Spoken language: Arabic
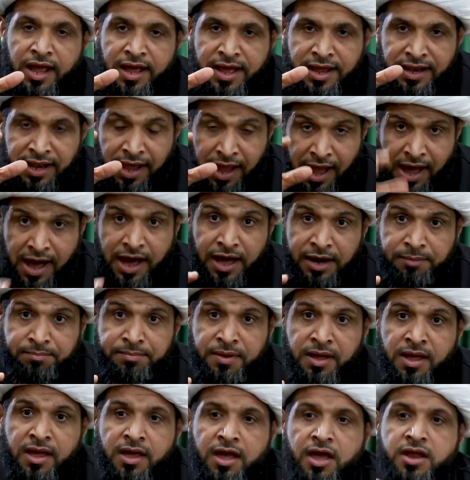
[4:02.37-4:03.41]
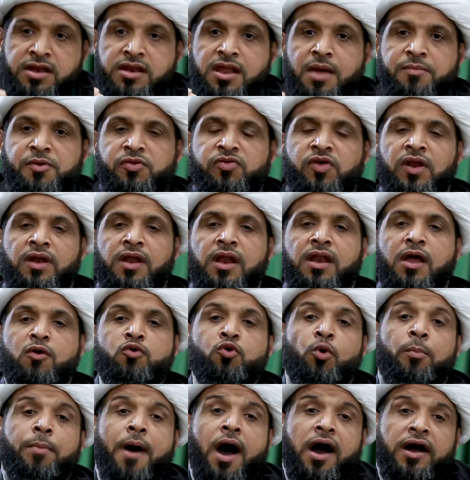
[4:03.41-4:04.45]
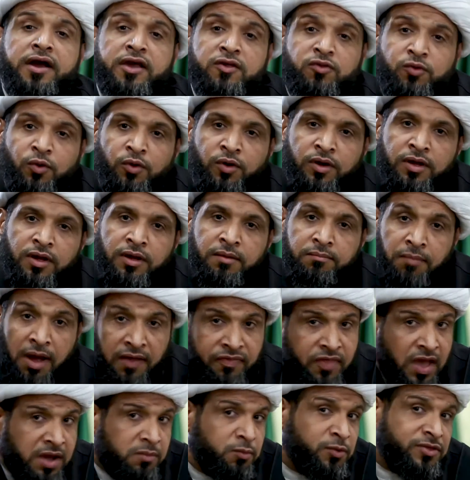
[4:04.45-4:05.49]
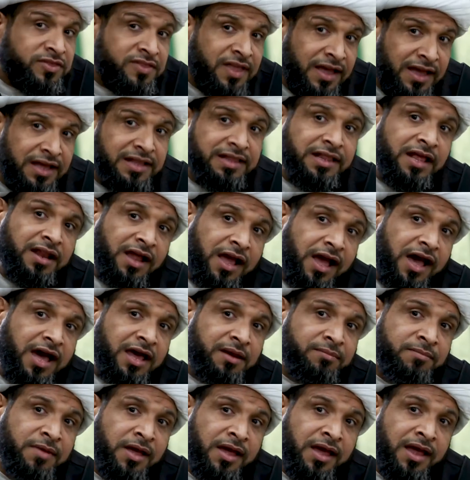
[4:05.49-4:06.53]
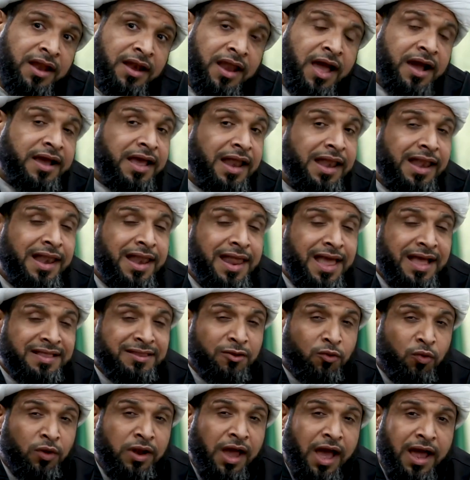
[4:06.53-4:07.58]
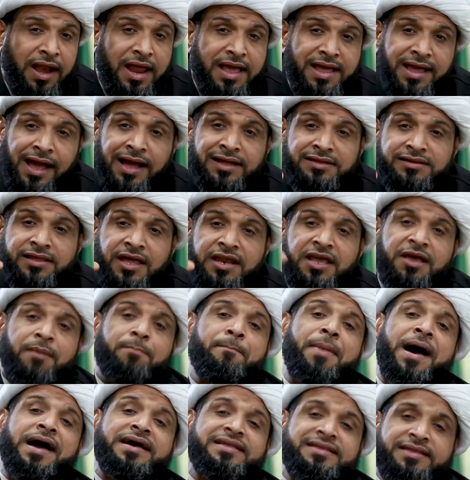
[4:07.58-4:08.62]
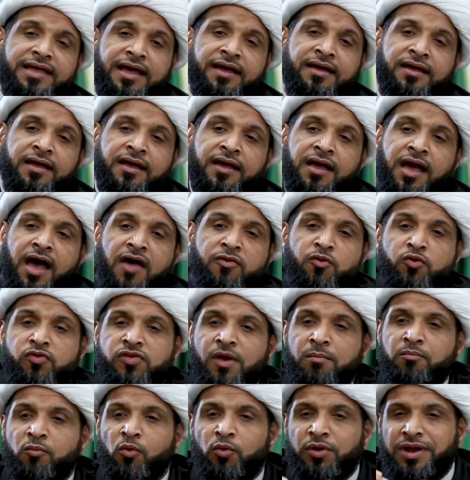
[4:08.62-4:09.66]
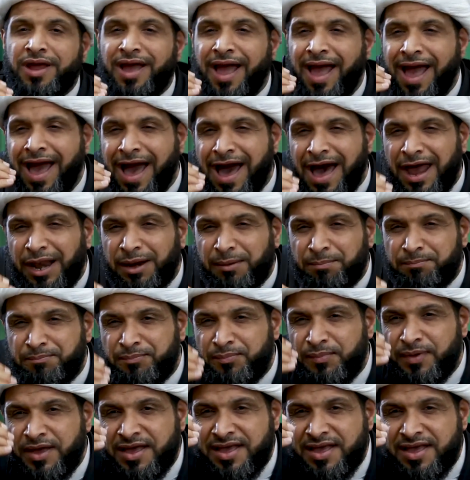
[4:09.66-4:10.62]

الحرب النبي صلى الله عليه يباقته ما عندك مستعد للحرب لكن اللي يدخل عليه عن طريق بغته هذه يسمونه حرب